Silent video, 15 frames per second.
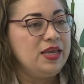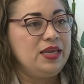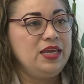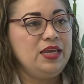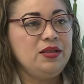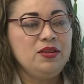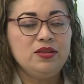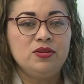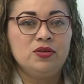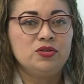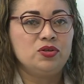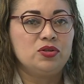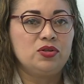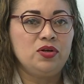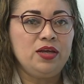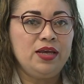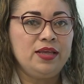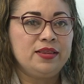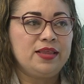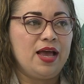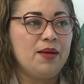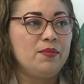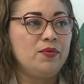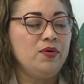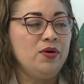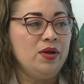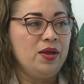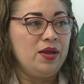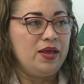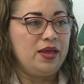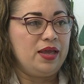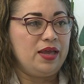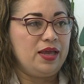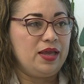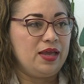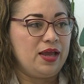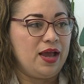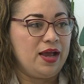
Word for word: Y nosotros estamos eh,